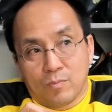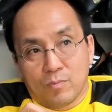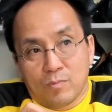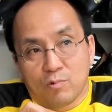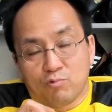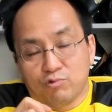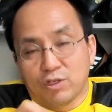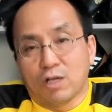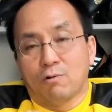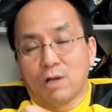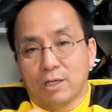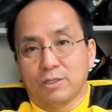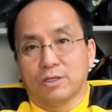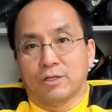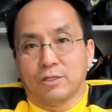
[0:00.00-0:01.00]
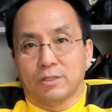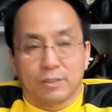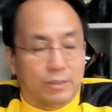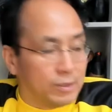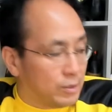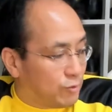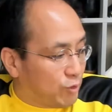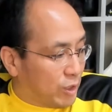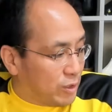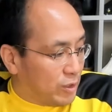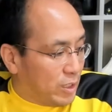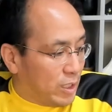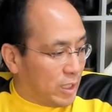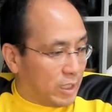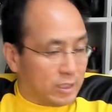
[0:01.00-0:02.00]
구장 환경
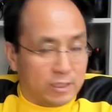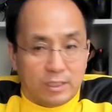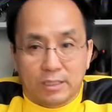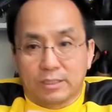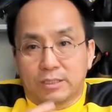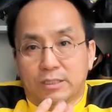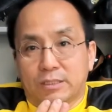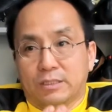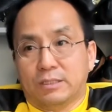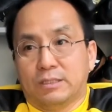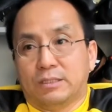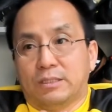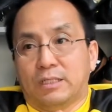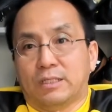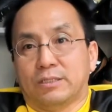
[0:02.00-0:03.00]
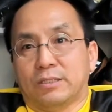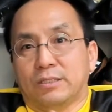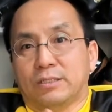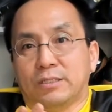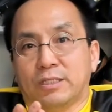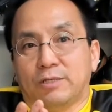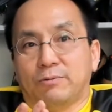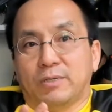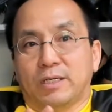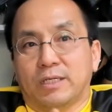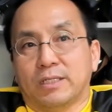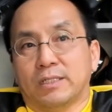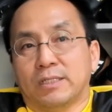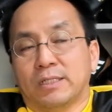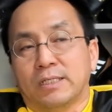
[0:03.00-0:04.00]
최근에 아디다스에서 이제
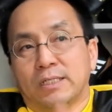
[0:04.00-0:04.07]
왜